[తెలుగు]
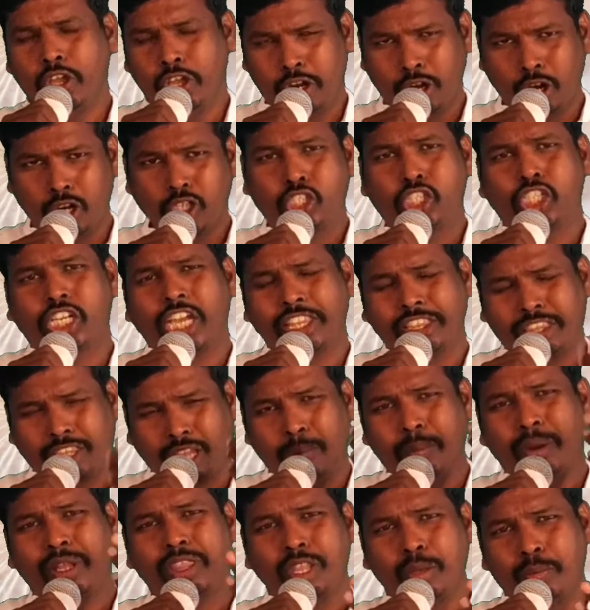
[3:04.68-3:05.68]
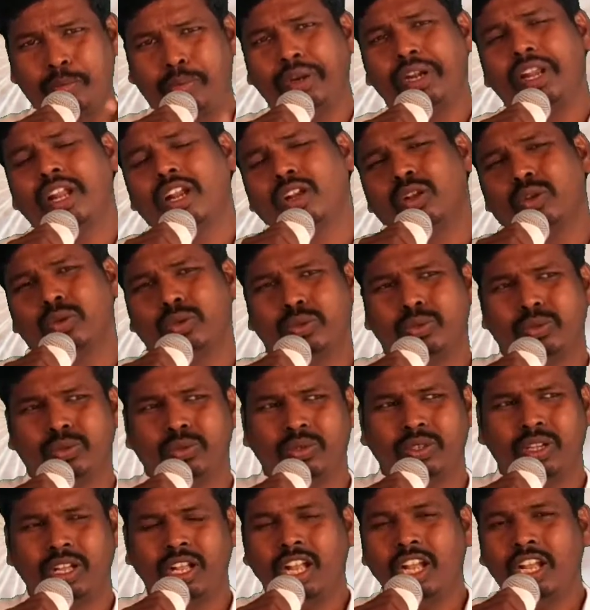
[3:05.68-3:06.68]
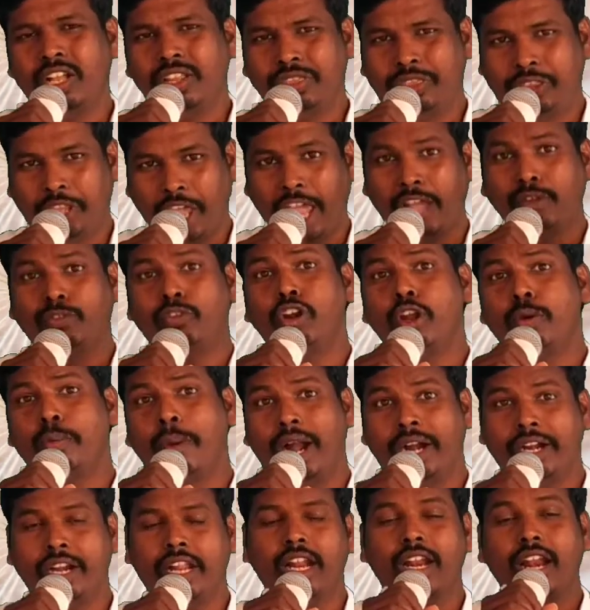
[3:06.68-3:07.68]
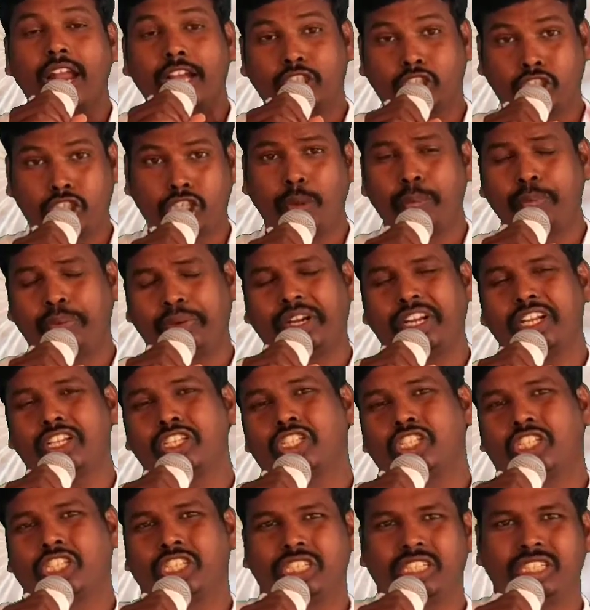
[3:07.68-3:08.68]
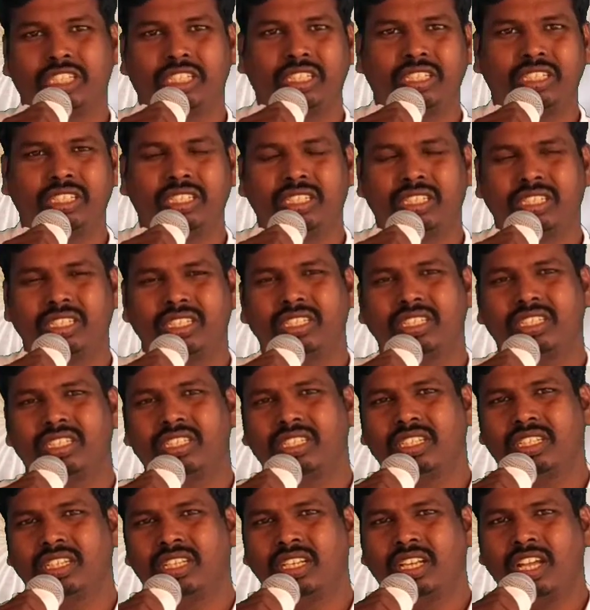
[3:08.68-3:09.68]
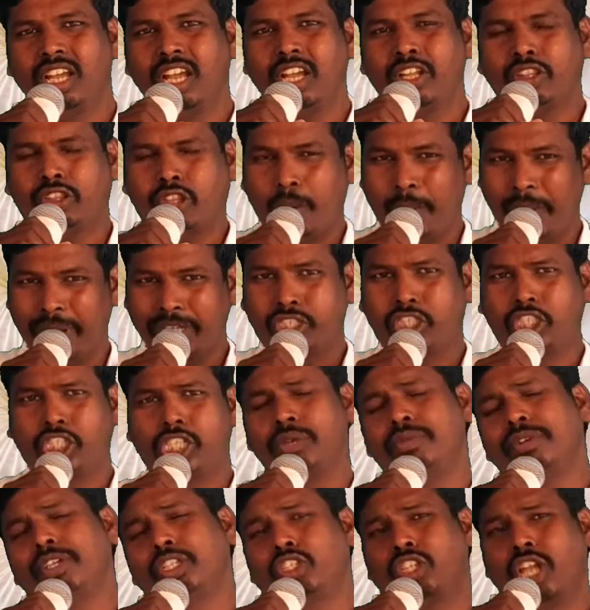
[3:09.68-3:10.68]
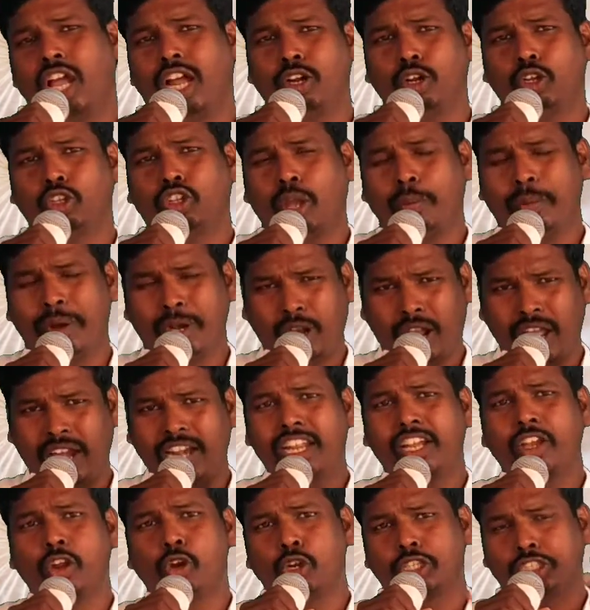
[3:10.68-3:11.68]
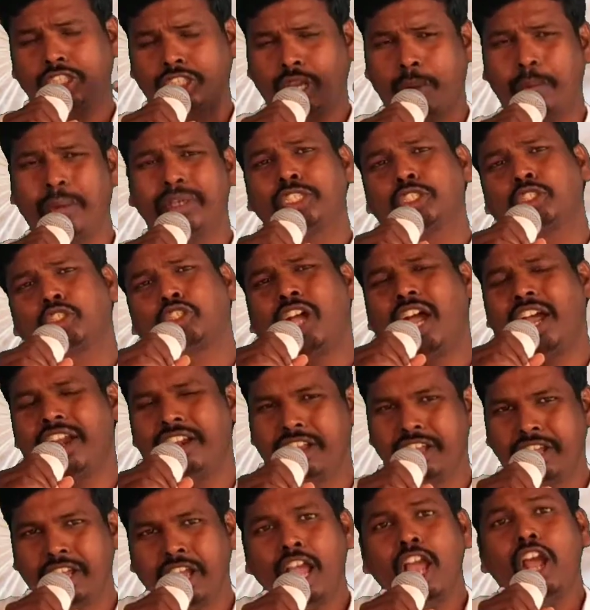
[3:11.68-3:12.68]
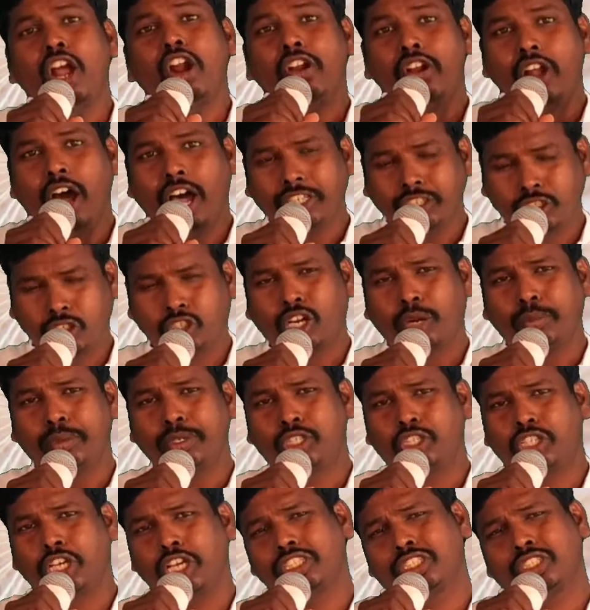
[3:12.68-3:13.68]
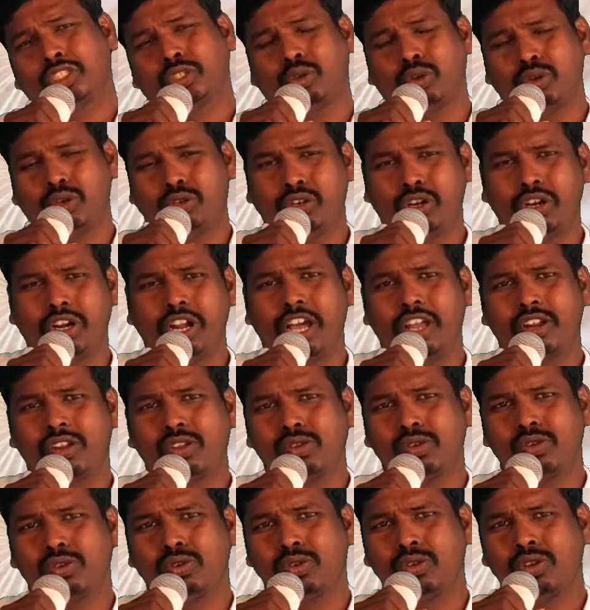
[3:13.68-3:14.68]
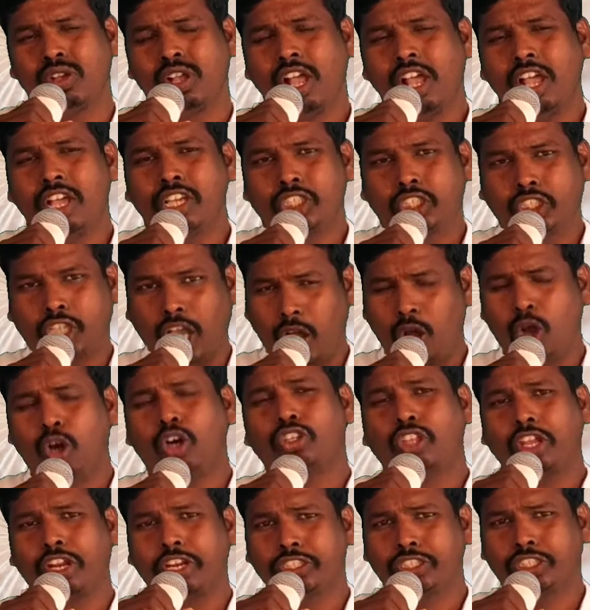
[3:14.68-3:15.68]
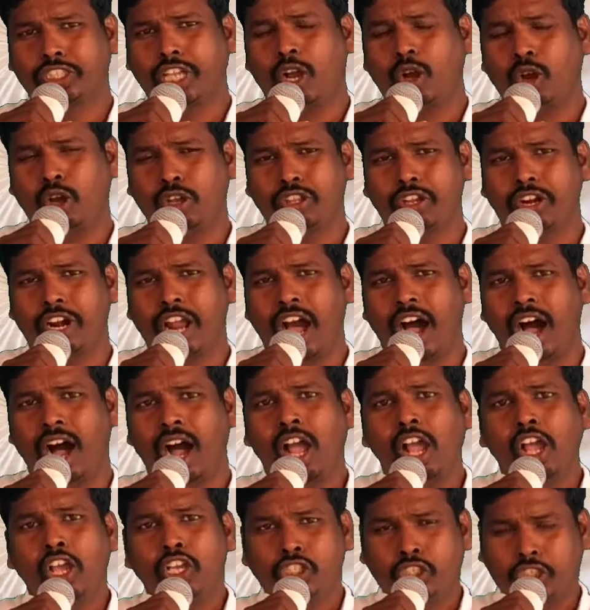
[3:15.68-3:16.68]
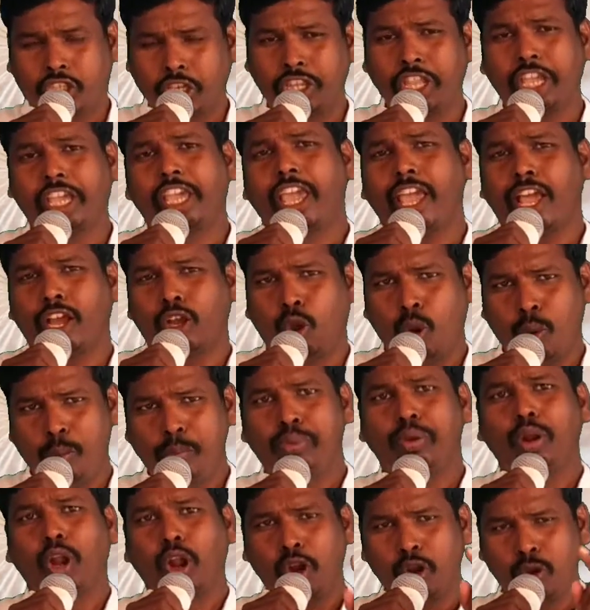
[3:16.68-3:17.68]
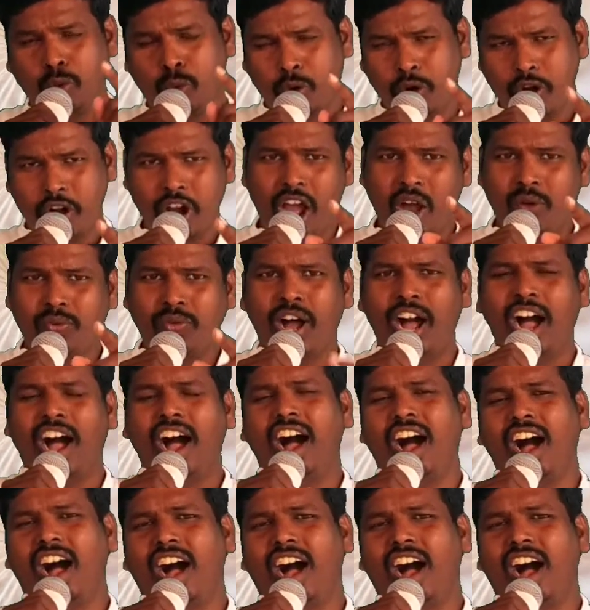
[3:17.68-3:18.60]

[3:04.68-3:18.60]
ఈరోజు ఎంతమంది బిడ్డలు దేవుని మా నిర్లక్ష్యపరిచి తమ జీవితాలు తమ కలిగిన సమస్తాన్ని నాశనం చేసుకుంటున్నారు సహోదరి సహోదరుడా సిదికే గుంపులో నువ్వు ఉన్నావా